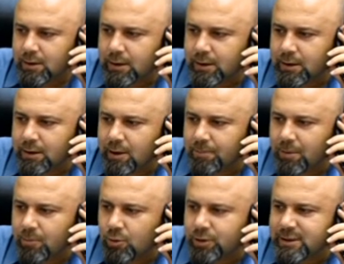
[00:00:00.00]
E,
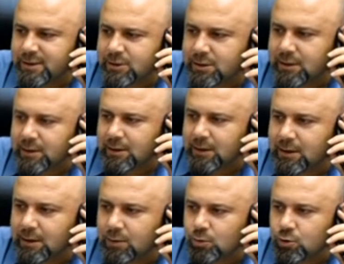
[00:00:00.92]
Napa bölgesi
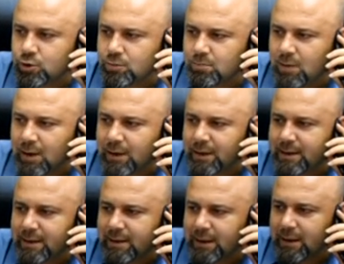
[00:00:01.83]
e, üzüm
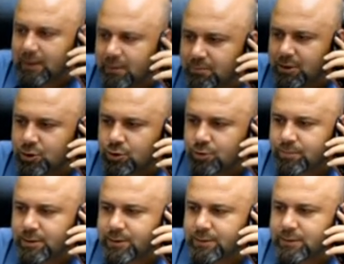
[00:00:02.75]
bağlarıyla meşhur
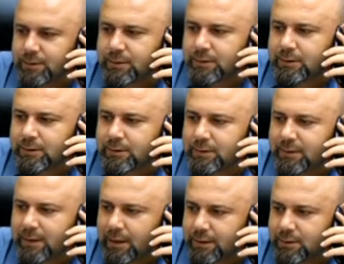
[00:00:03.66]
bir e,
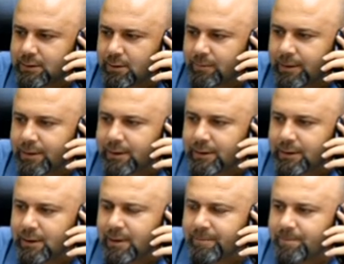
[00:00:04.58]
yerdir
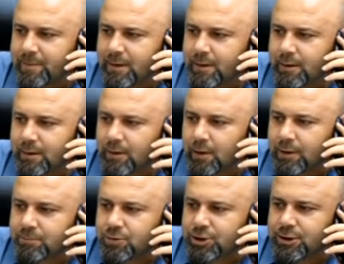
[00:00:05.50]
Amerika'da.
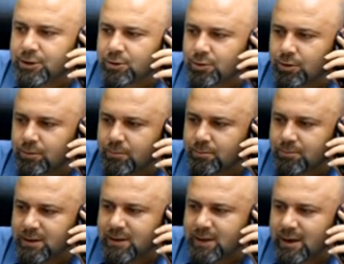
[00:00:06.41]
67 dönüm
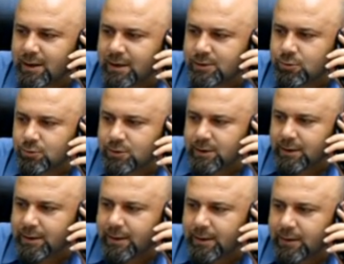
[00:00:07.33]
bir arazi
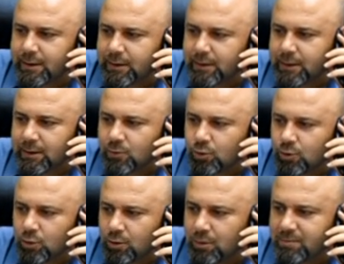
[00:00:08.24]
üzerine e,
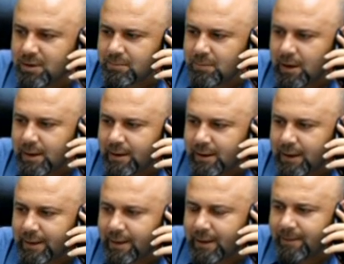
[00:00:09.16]
kurulu bir
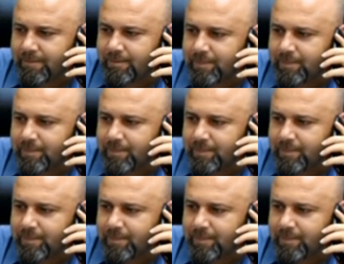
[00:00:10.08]
malikane.